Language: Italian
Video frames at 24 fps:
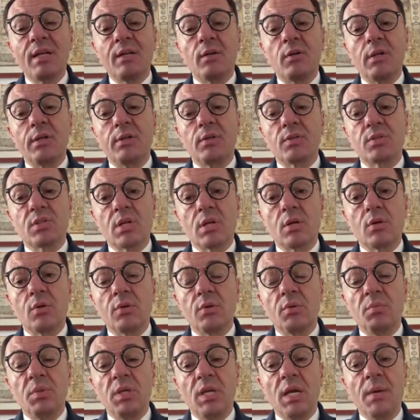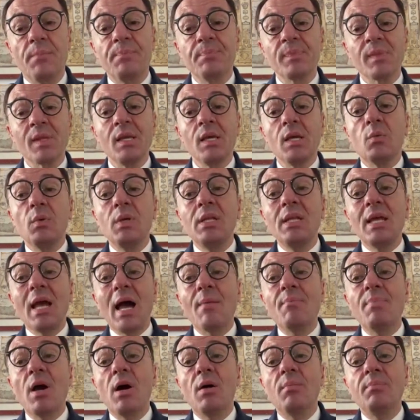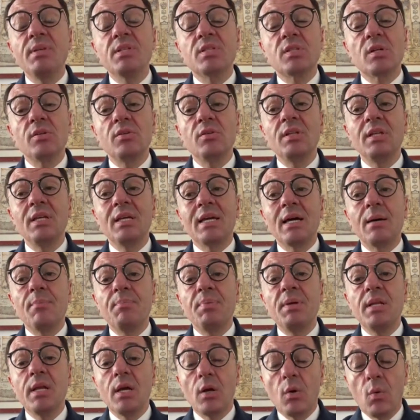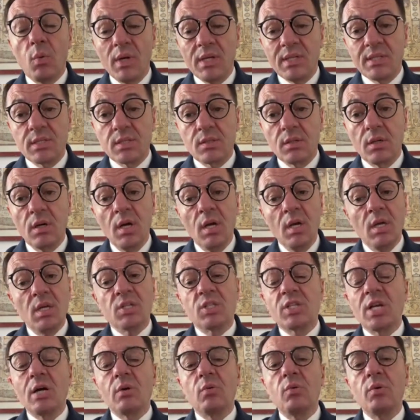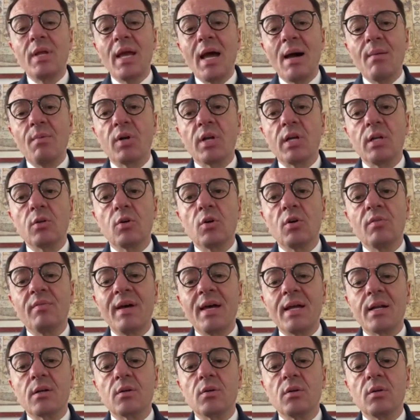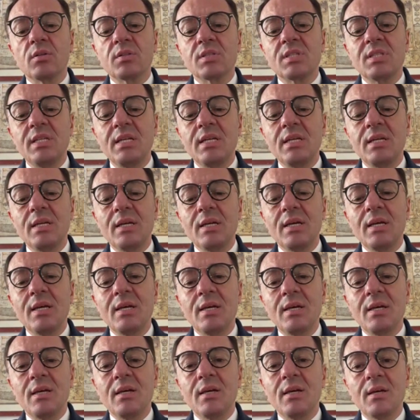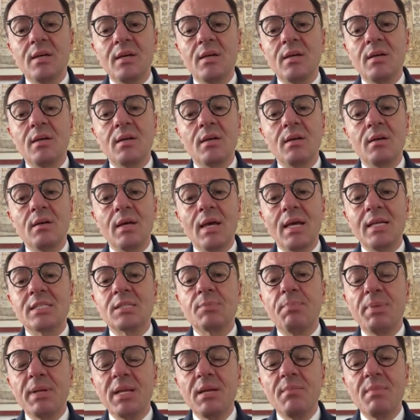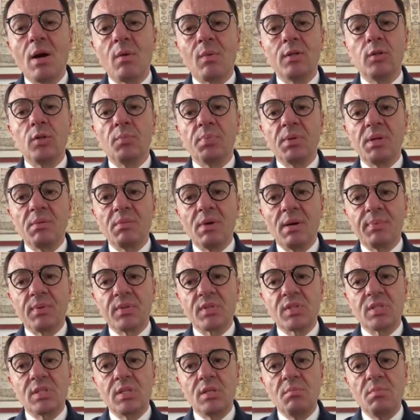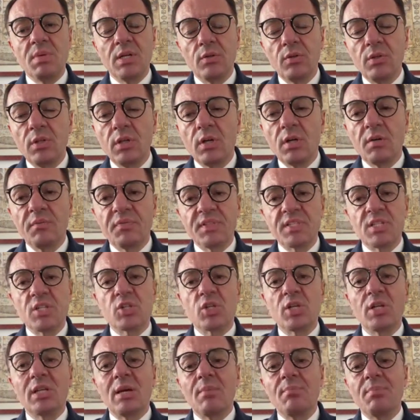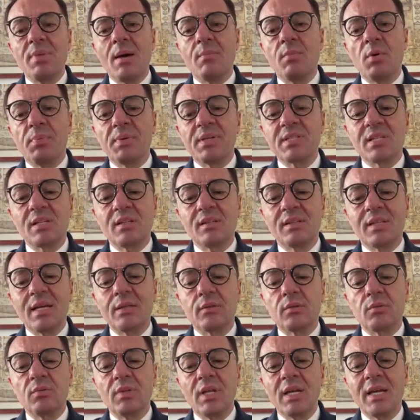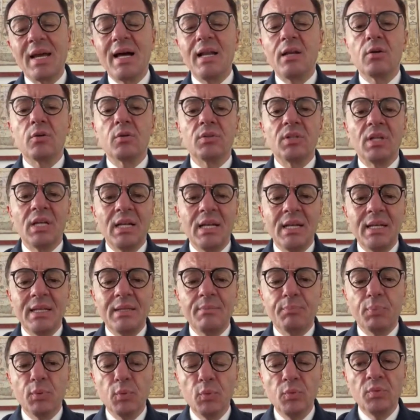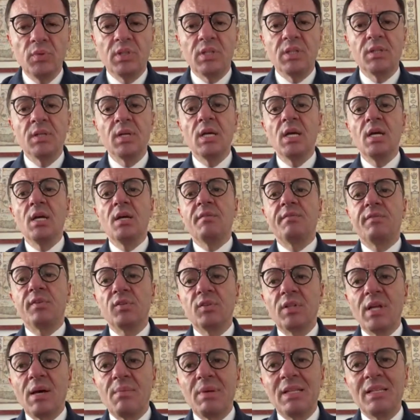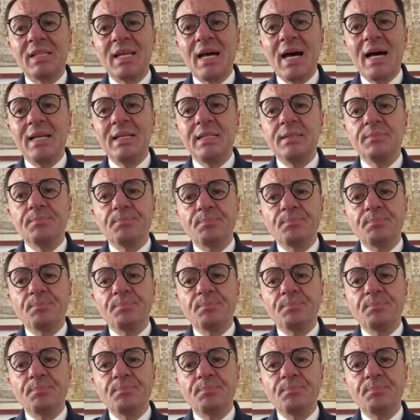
le nostre economie. Quindi abbiamo bisogno di capire questo. Ci auguriamo che il governo si eh, esprima quanto prima possibile. Noi di Confesercente abbiamo presentato un decalogo dei punti fondamentali